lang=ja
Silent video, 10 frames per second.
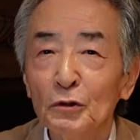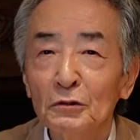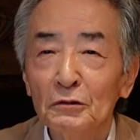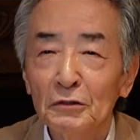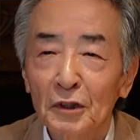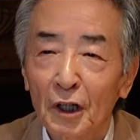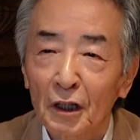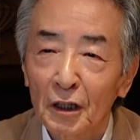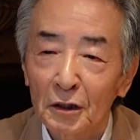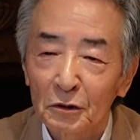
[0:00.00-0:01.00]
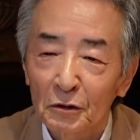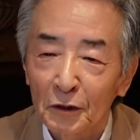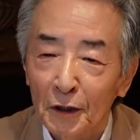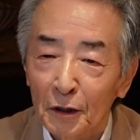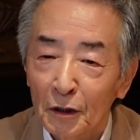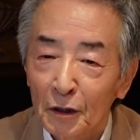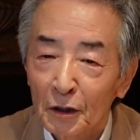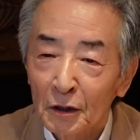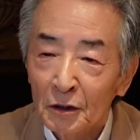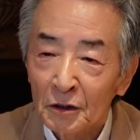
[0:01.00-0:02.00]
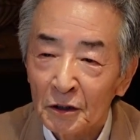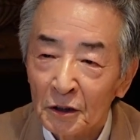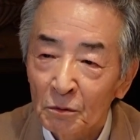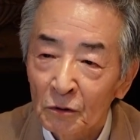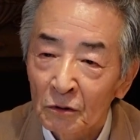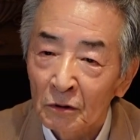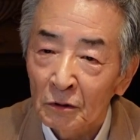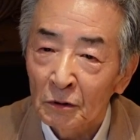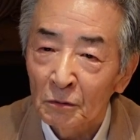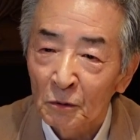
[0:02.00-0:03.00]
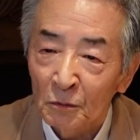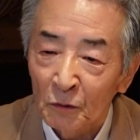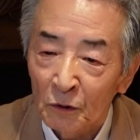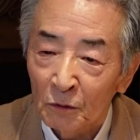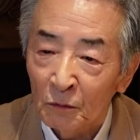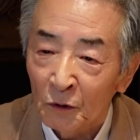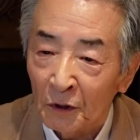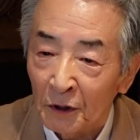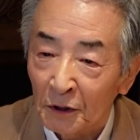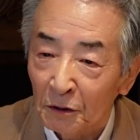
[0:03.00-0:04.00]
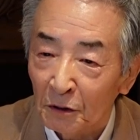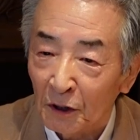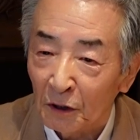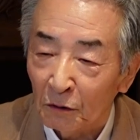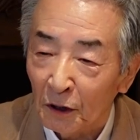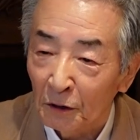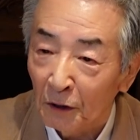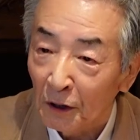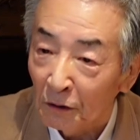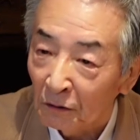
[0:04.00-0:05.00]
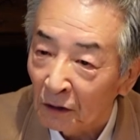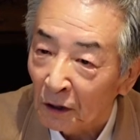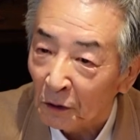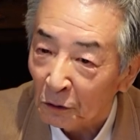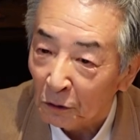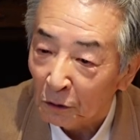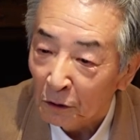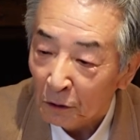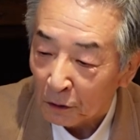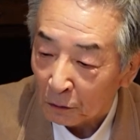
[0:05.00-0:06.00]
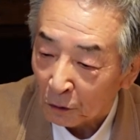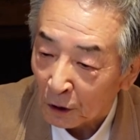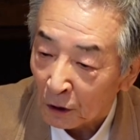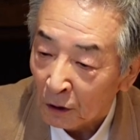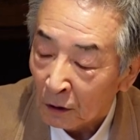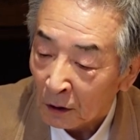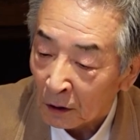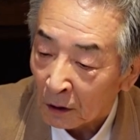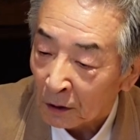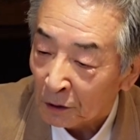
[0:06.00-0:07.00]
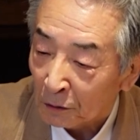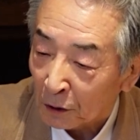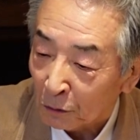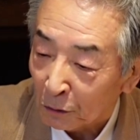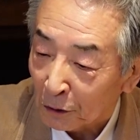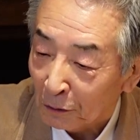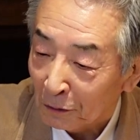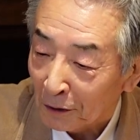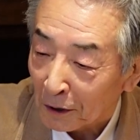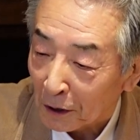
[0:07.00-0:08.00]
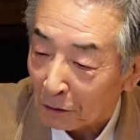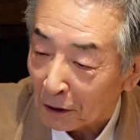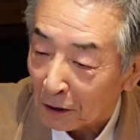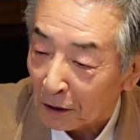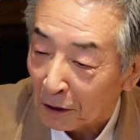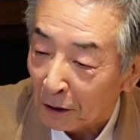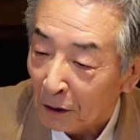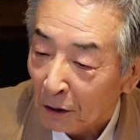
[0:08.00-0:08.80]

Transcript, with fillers: ういうふうに考えるとね自分のよく僕も元編集者とか言われるんだけどでこんな編集者のお手本になったとかって